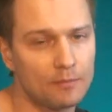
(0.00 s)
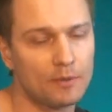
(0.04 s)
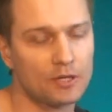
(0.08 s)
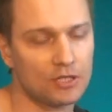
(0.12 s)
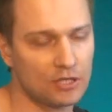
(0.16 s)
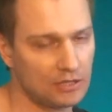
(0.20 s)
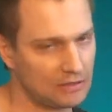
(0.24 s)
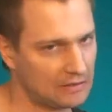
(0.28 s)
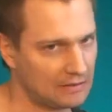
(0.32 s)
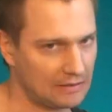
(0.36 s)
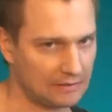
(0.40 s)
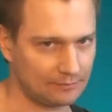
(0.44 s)

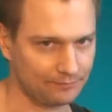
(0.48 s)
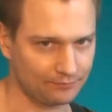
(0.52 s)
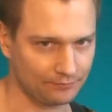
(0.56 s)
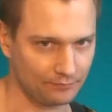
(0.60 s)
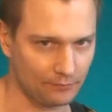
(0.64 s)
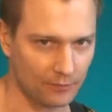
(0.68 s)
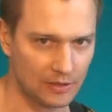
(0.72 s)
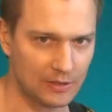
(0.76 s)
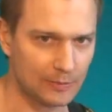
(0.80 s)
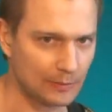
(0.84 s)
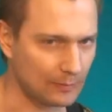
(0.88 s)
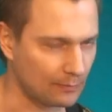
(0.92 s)
пожалуйста,
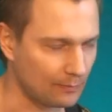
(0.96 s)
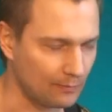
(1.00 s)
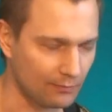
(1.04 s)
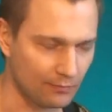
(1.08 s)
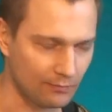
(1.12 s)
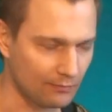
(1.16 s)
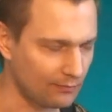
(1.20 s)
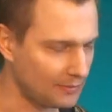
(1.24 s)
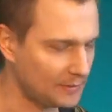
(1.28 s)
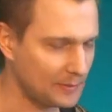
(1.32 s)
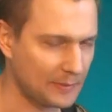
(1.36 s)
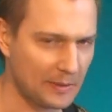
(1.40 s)
без,
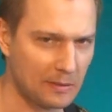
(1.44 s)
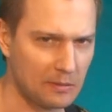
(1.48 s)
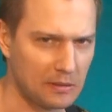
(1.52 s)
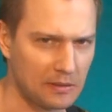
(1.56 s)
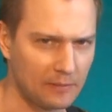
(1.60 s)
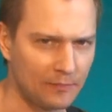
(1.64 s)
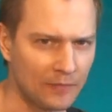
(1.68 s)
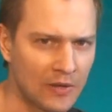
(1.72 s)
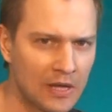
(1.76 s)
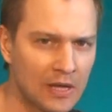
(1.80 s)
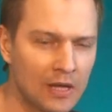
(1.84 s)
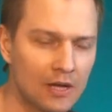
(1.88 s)
без
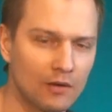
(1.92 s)
проблем.